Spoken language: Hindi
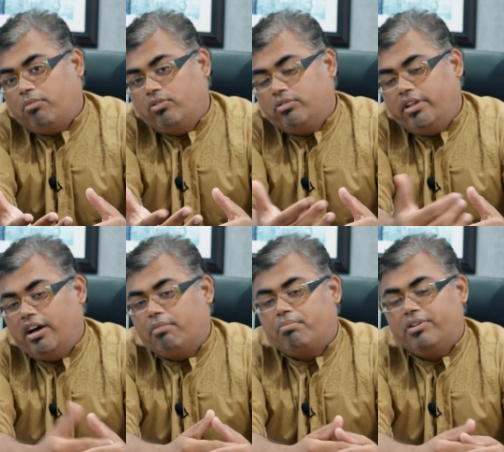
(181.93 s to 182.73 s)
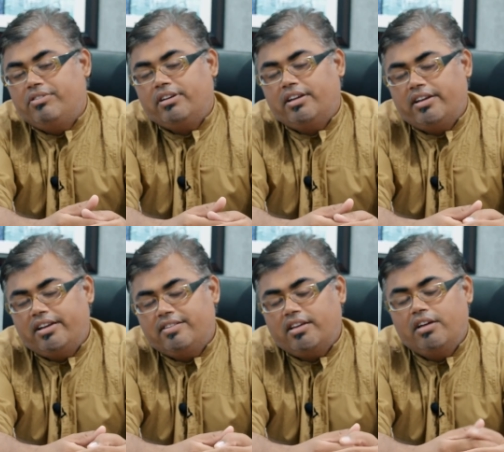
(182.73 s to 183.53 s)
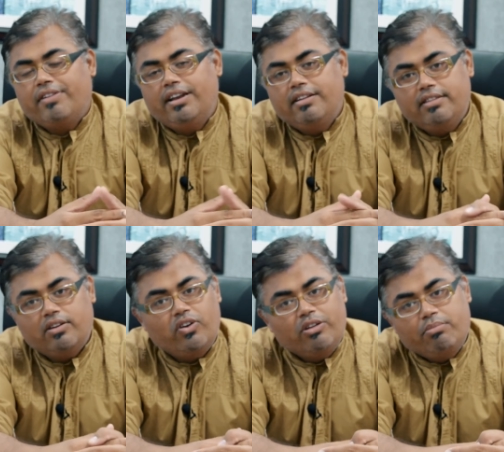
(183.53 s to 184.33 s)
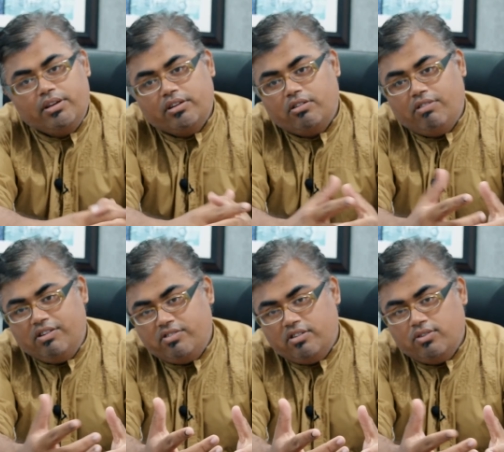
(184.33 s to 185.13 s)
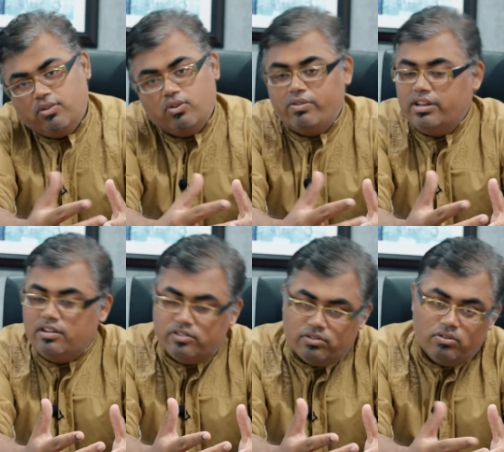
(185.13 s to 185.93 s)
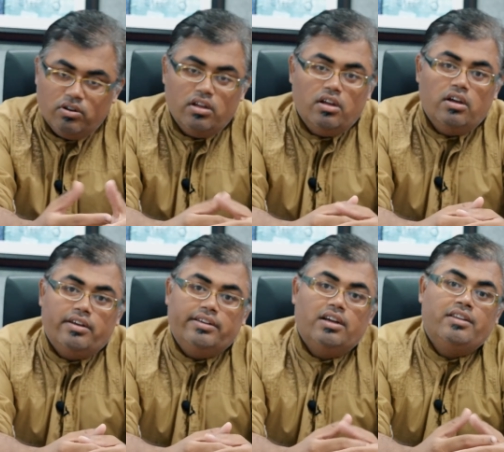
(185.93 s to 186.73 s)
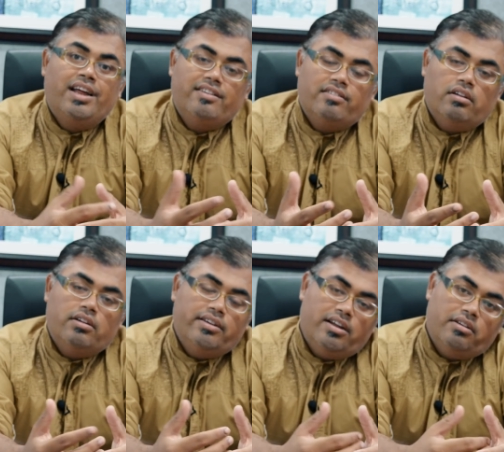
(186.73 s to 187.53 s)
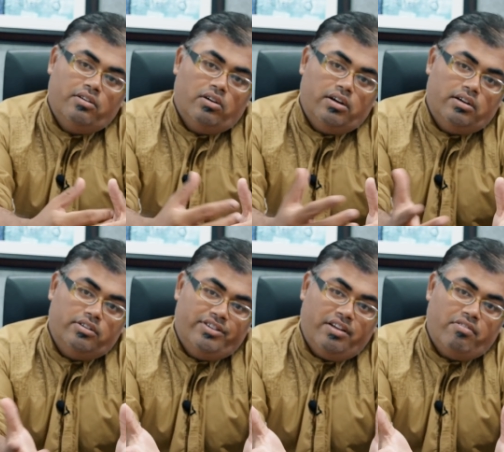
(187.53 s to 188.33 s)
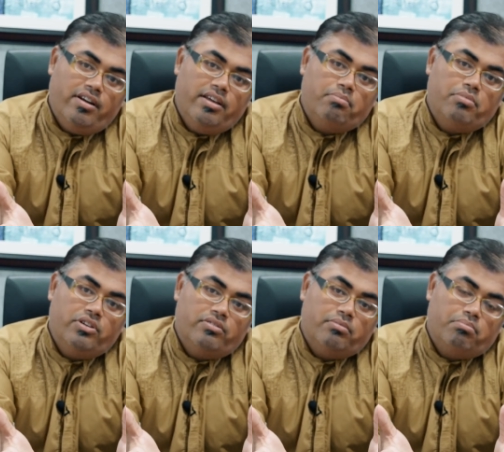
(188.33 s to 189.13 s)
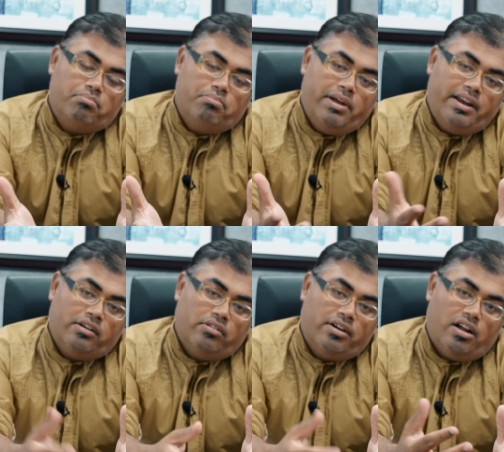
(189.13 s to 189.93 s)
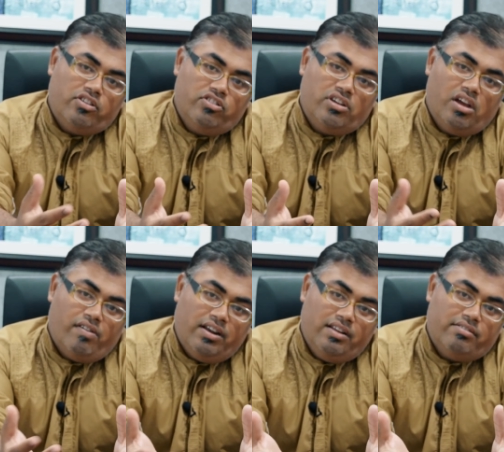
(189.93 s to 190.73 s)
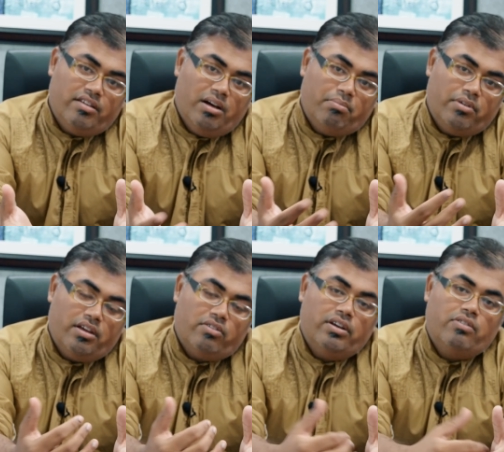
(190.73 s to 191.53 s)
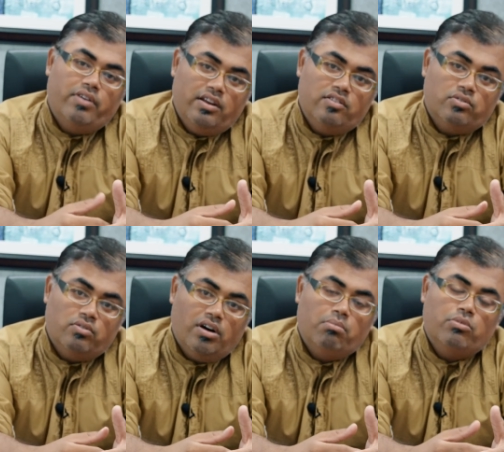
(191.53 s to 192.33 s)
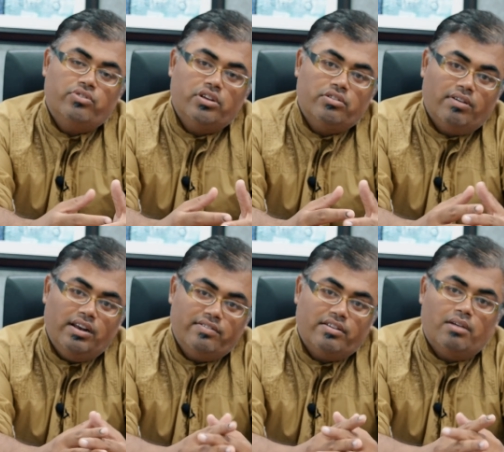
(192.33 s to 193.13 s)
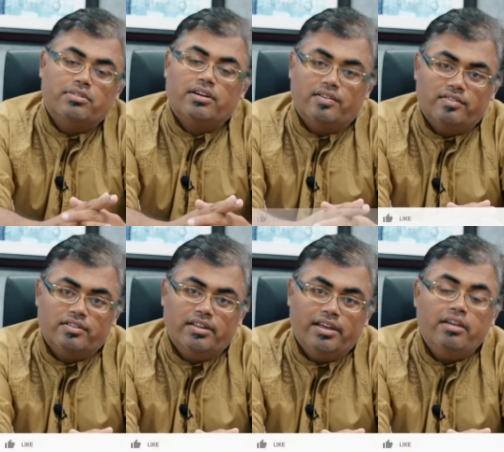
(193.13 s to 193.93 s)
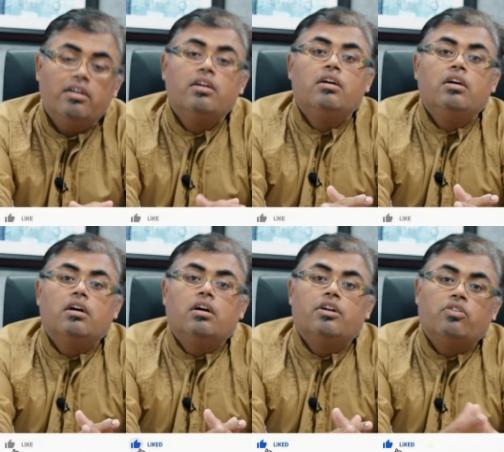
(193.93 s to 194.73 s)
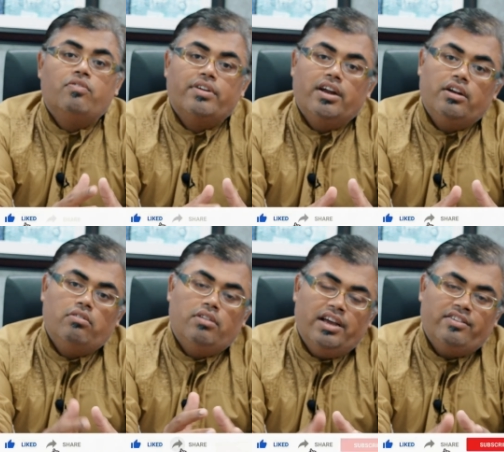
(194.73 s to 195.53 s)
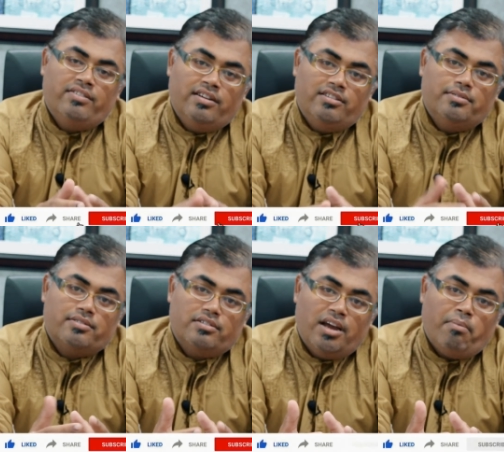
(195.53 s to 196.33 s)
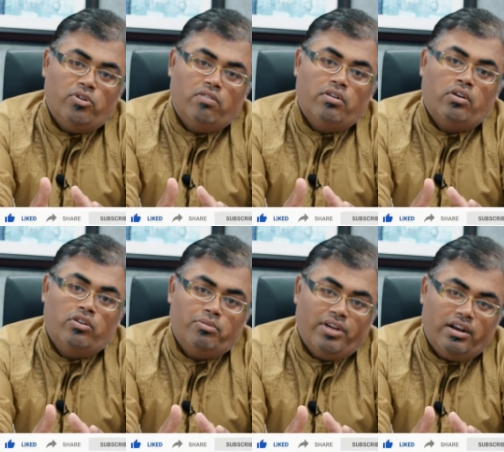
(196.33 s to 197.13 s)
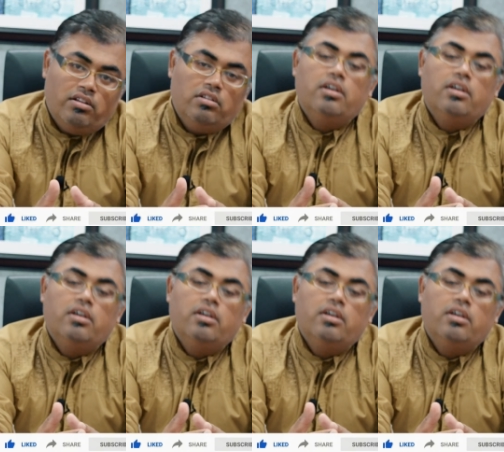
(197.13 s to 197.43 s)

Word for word: मौजूद है आप किसी इक्कीस के हवाले से कोई भी क्वेश्चन हों क्वेरीज़ हों या नेट या जनरली बैरियटॉन कराची के हवाले से आपकी कोई क्वेरीज हों आप मुझसे इस हवाले से रब्ता कर सकते हैं डोंट फॉरगेट टू लाइक शेयर एंड सब्सक्राइब टू अवर यूट्यूब चैनल